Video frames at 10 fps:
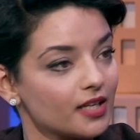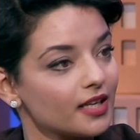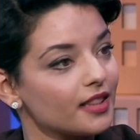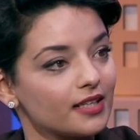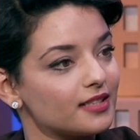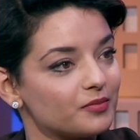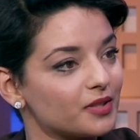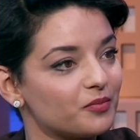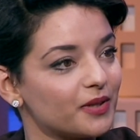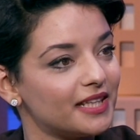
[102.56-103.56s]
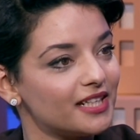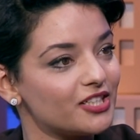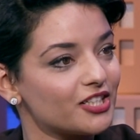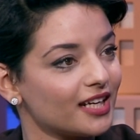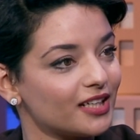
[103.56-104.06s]
نظرتي ما
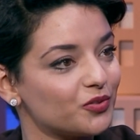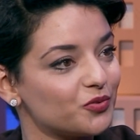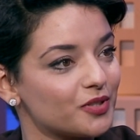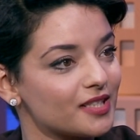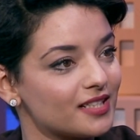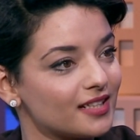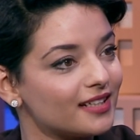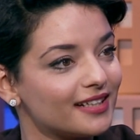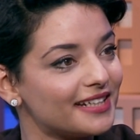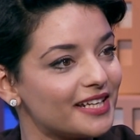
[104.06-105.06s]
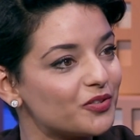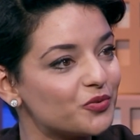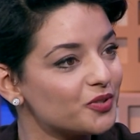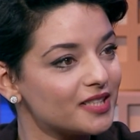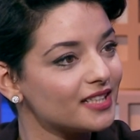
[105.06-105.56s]
تبدلش على تونس آه، انا
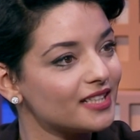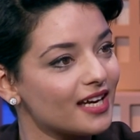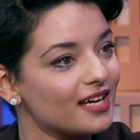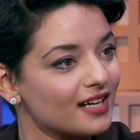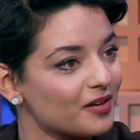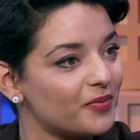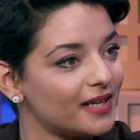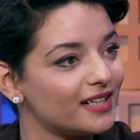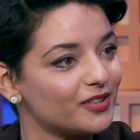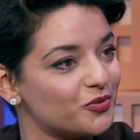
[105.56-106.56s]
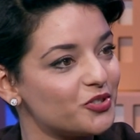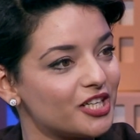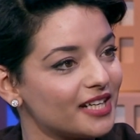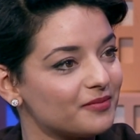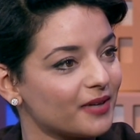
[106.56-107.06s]
تونسيه قبل كل
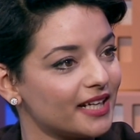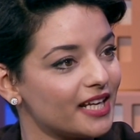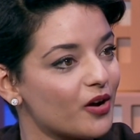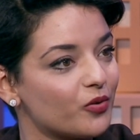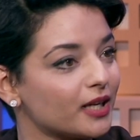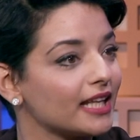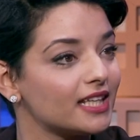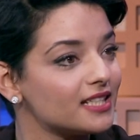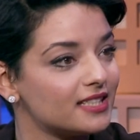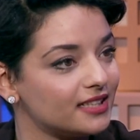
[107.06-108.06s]
شيء معناها ونعتز